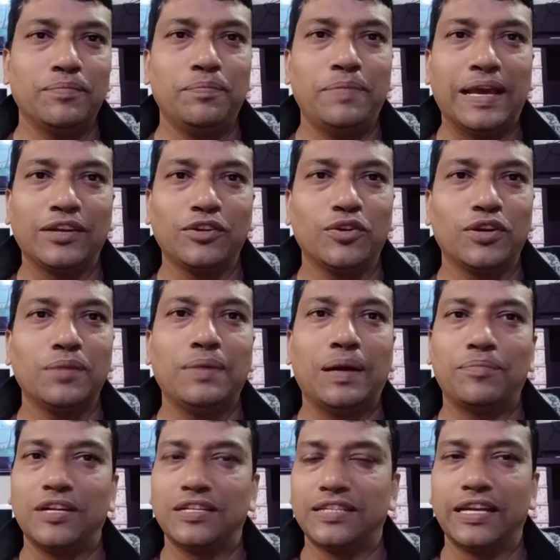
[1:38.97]
ব্যান করে বা
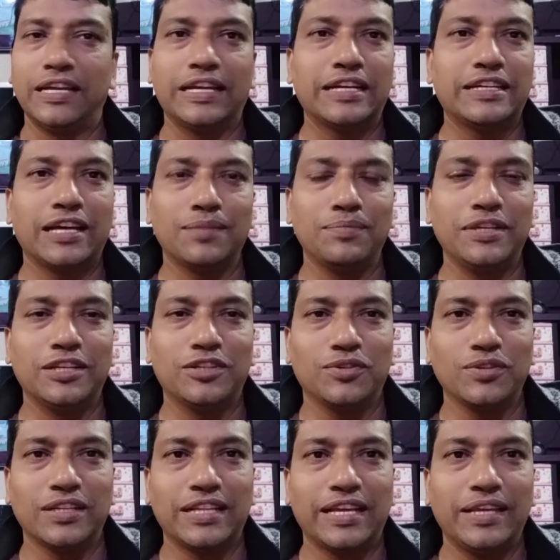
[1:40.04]
আপনার চ্যানেলকে টার্মিনেট
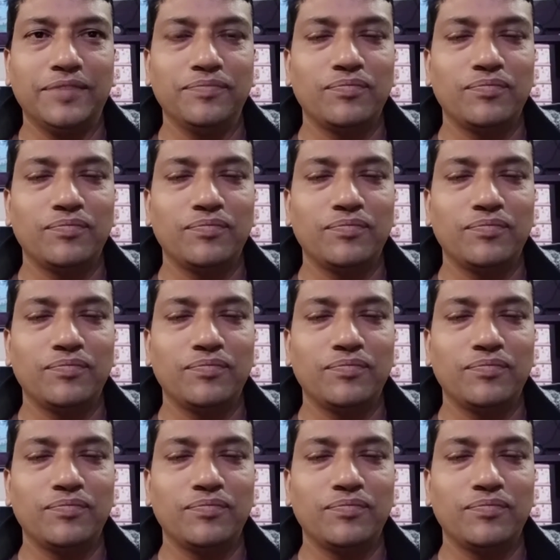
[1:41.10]
করে দেয়